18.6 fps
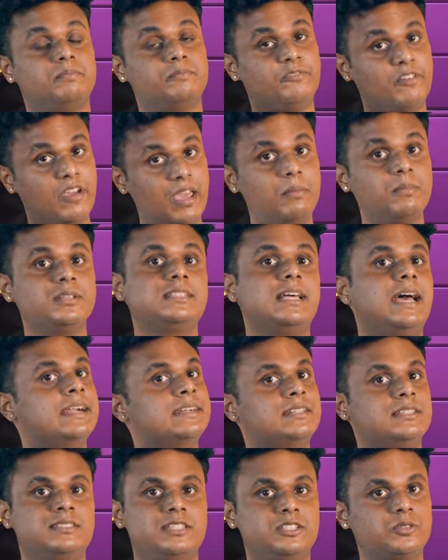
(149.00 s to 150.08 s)
ஃபேமஸ்
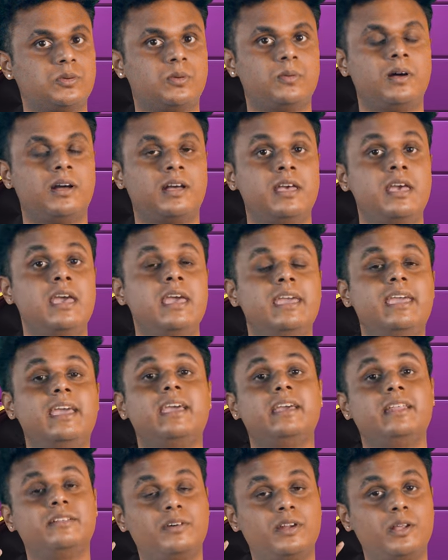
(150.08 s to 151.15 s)
டேரக்டர்ஸே சொல்லுவாங்க ஏன்
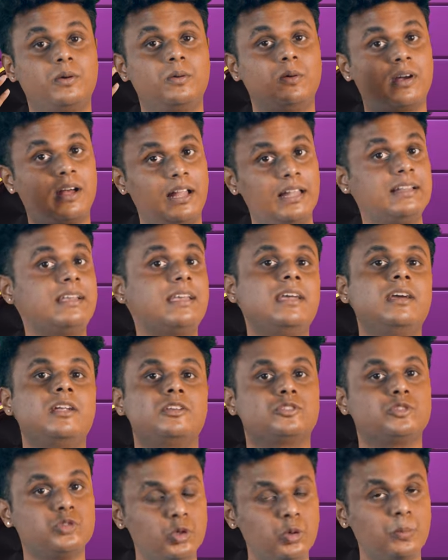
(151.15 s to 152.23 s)
இது வரைக்கும் கல்கிங்கிற
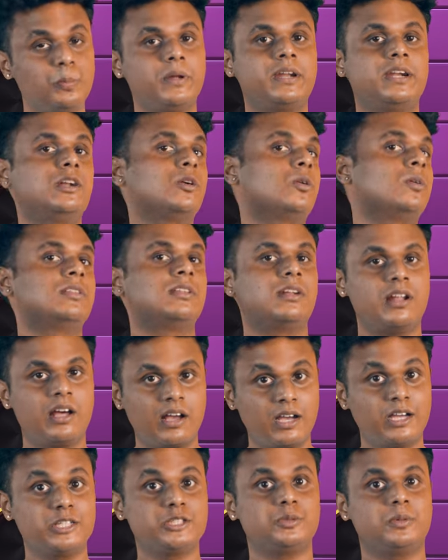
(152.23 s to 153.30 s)
சூப்பர் ஹிட் கொடுத்த
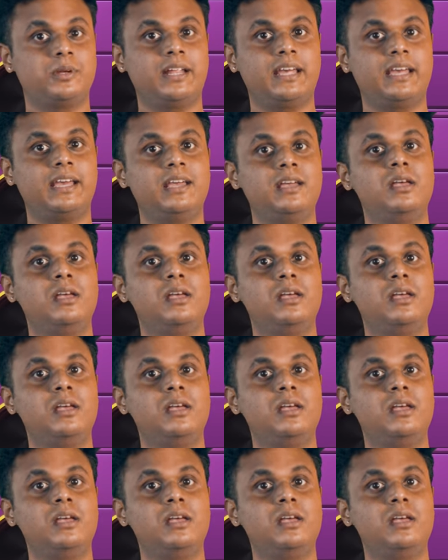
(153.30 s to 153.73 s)
நாகாஸ்வனே